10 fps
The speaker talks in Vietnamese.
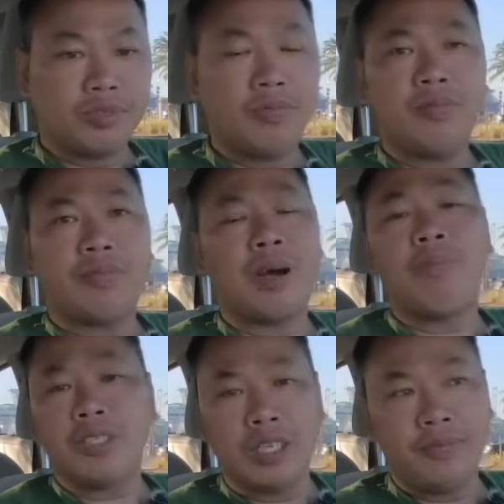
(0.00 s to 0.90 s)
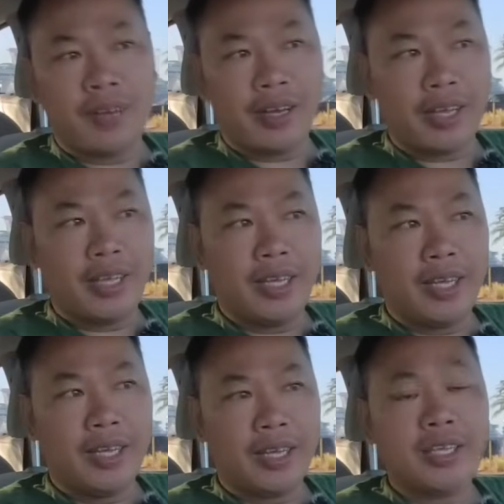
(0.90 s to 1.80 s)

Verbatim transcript: cũng không có tin vào cái à,